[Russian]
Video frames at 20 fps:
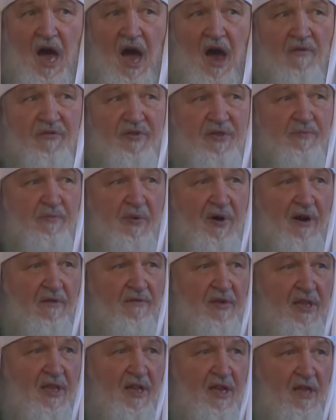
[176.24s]
а в
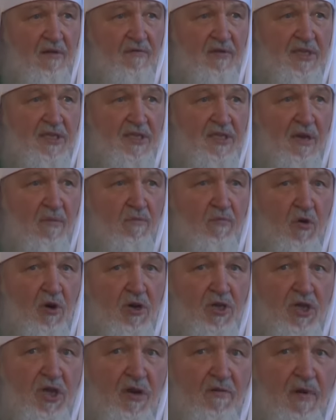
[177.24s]
справедливости
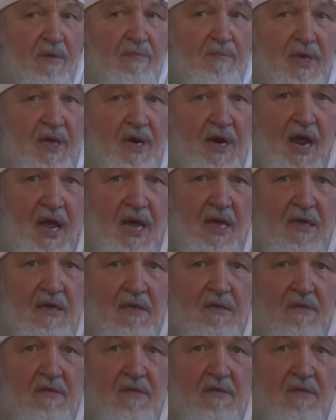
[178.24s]
Божьего мира.